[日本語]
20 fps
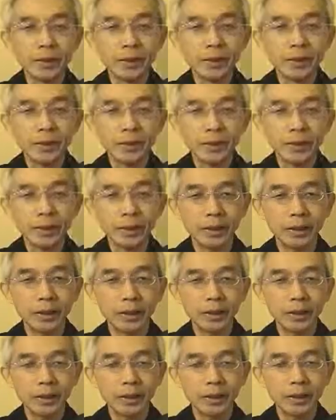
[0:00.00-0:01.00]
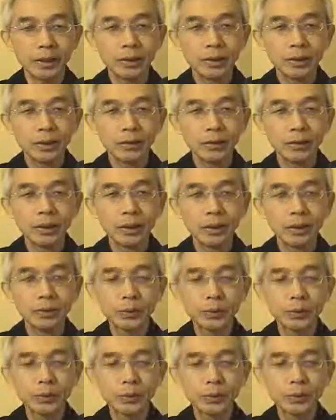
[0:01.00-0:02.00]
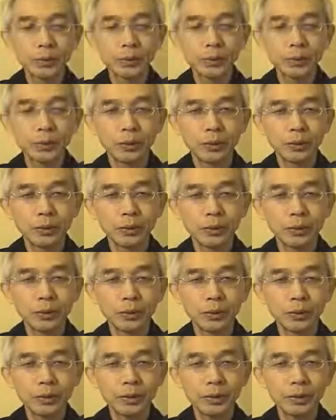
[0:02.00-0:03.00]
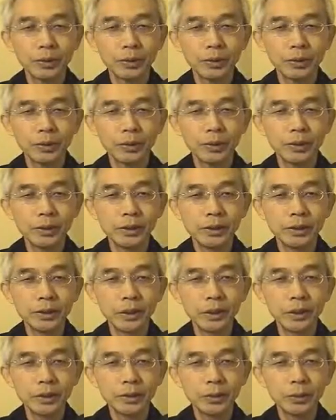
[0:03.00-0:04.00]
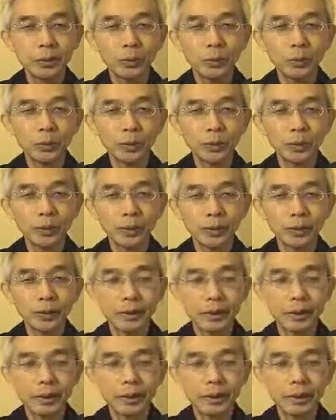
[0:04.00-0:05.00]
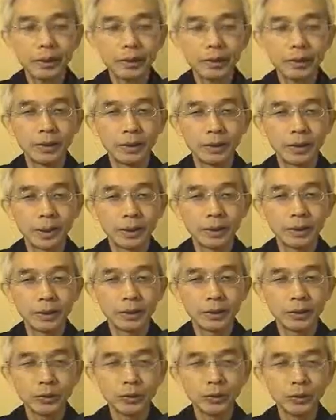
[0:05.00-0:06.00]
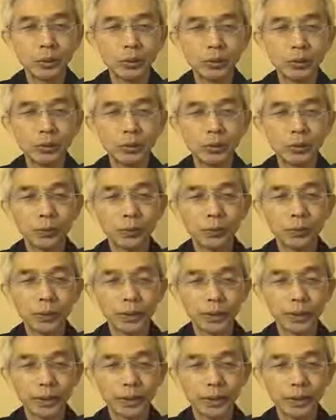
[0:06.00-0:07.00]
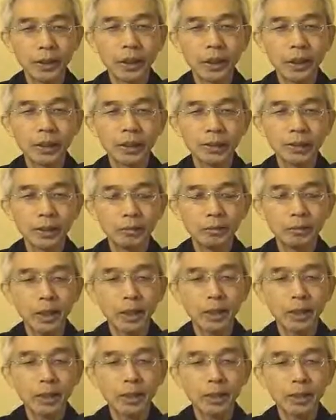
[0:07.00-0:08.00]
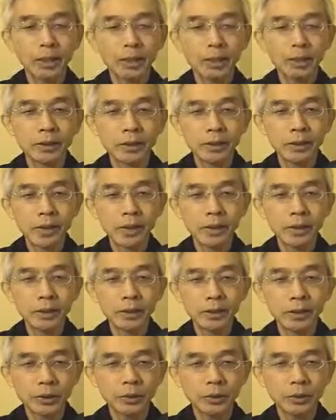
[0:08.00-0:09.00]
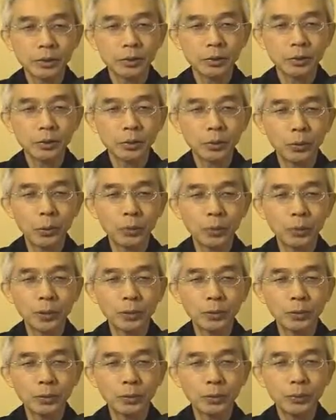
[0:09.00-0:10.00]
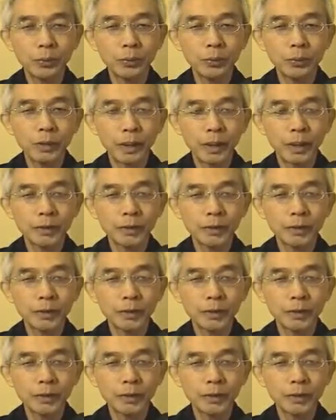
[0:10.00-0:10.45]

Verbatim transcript: ですから私の人間心的な願いを超えたいわば生死を超えたところに